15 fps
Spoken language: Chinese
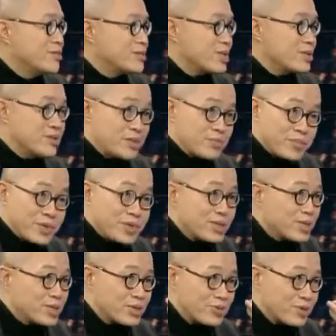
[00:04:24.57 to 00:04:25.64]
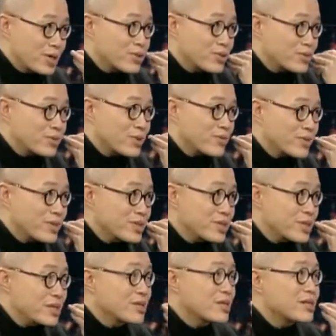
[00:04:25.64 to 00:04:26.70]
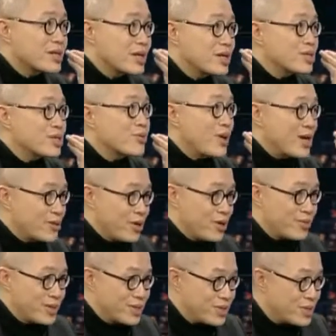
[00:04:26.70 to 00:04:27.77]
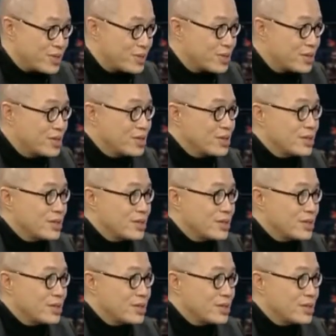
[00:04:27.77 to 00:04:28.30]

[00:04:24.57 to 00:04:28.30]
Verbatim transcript: 真的不一定是源头水问题，可能是管道问题。